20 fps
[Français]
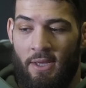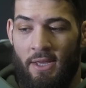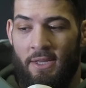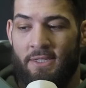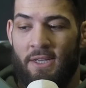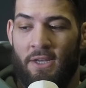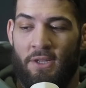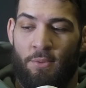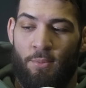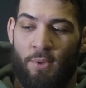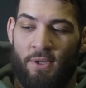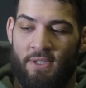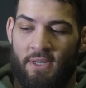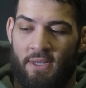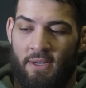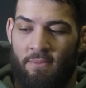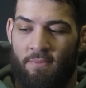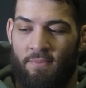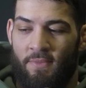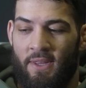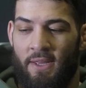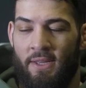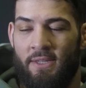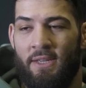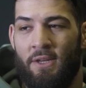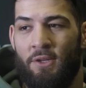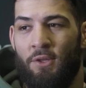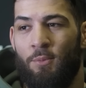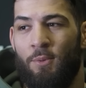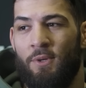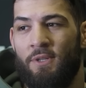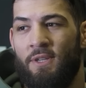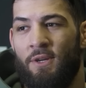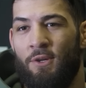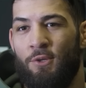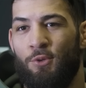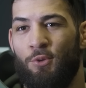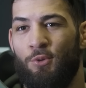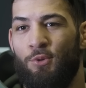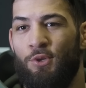Exactement ça, exactement ça.
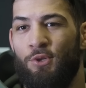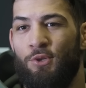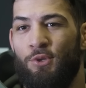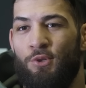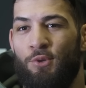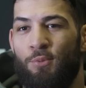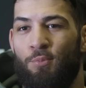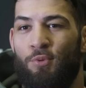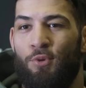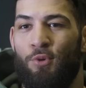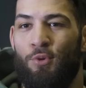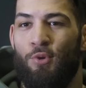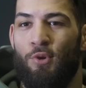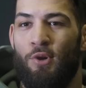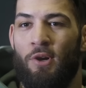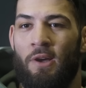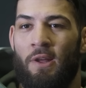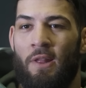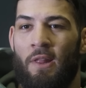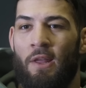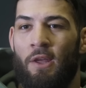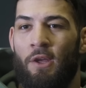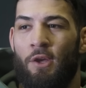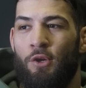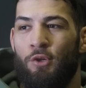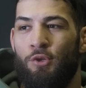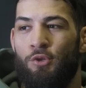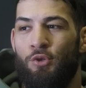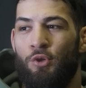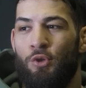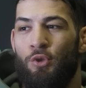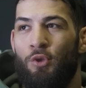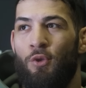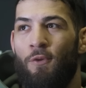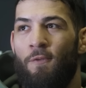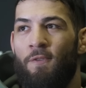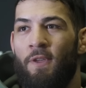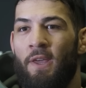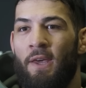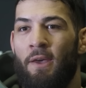Aujourd'hui, je suis plus lourd. Je
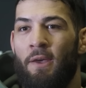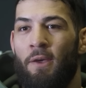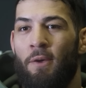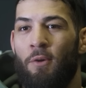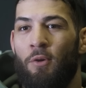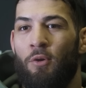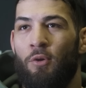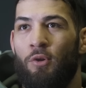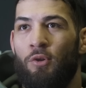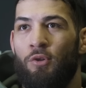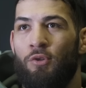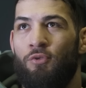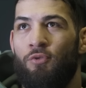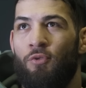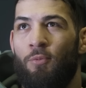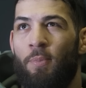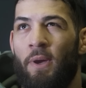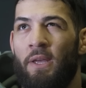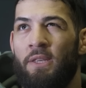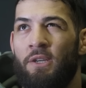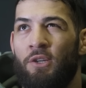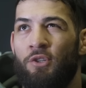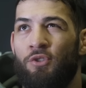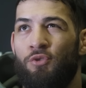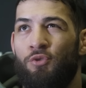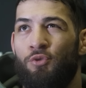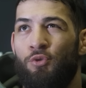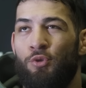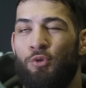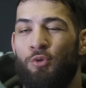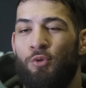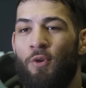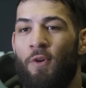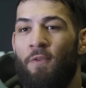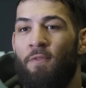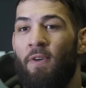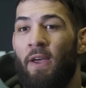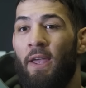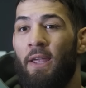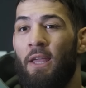deviens je ne veux pas dire que je suis
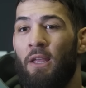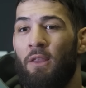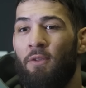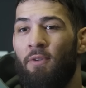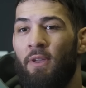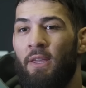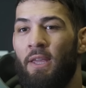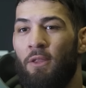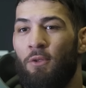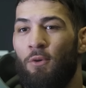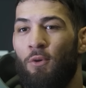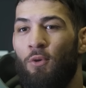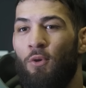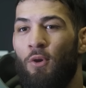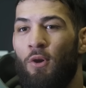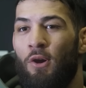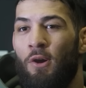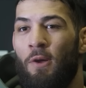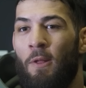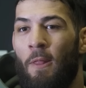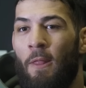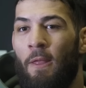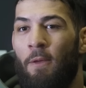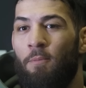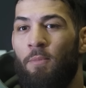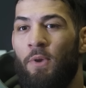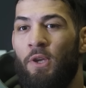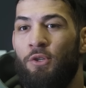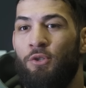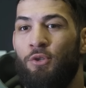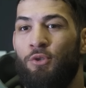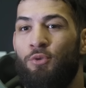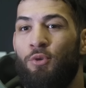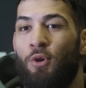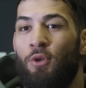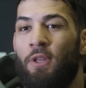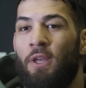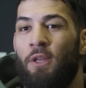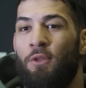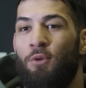un vrai 84 encore, mais je
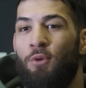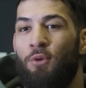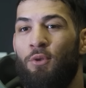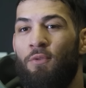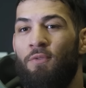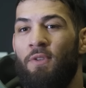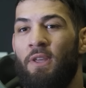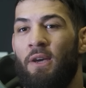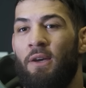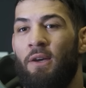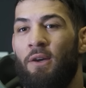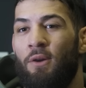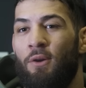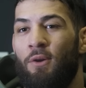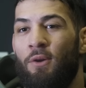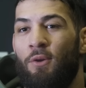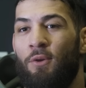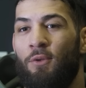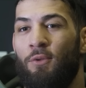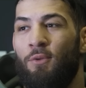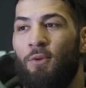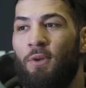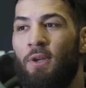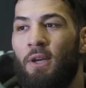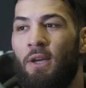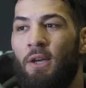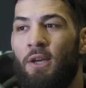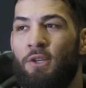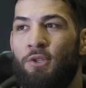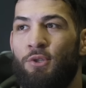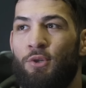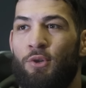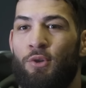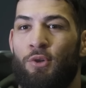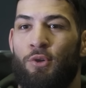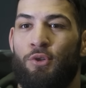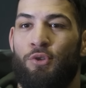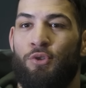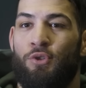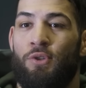suis en train de le devenir. En tout cas,
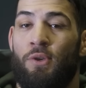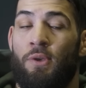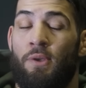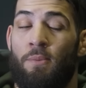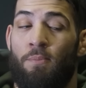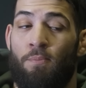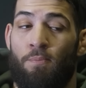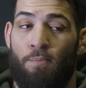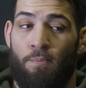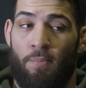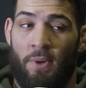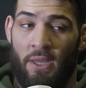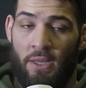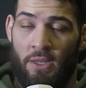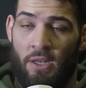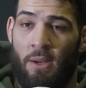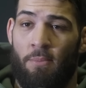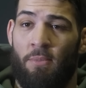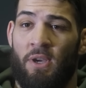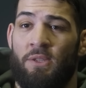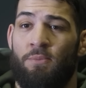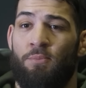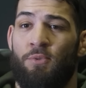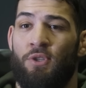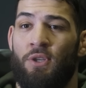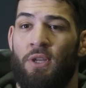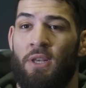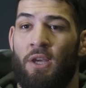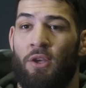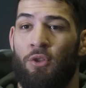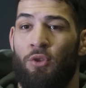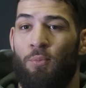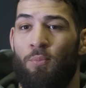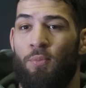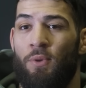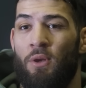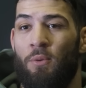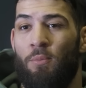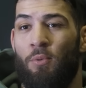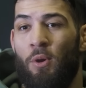j'ai pris de la masse musculaire
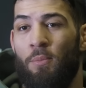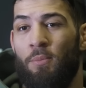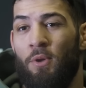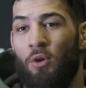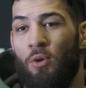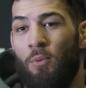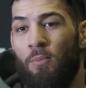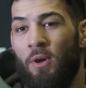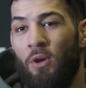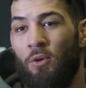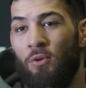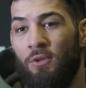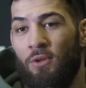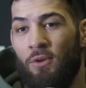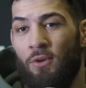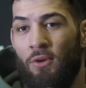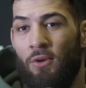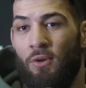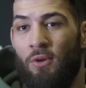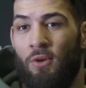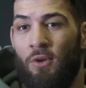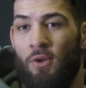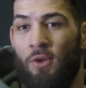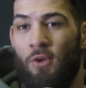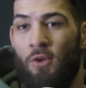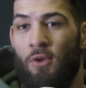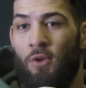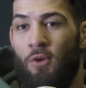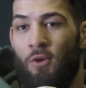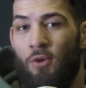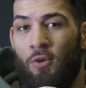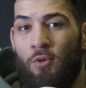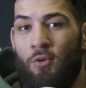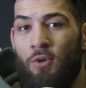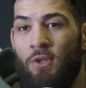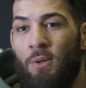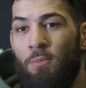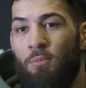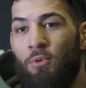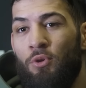depuis le premier combat contre
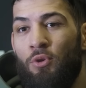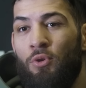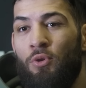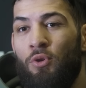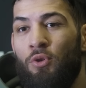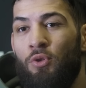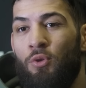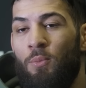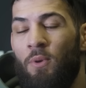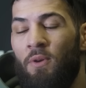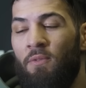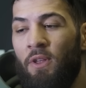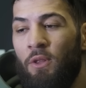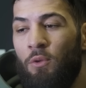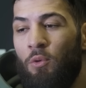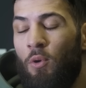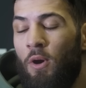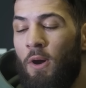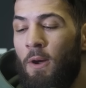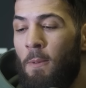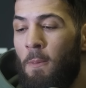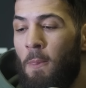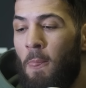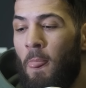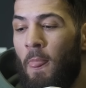au début 2023.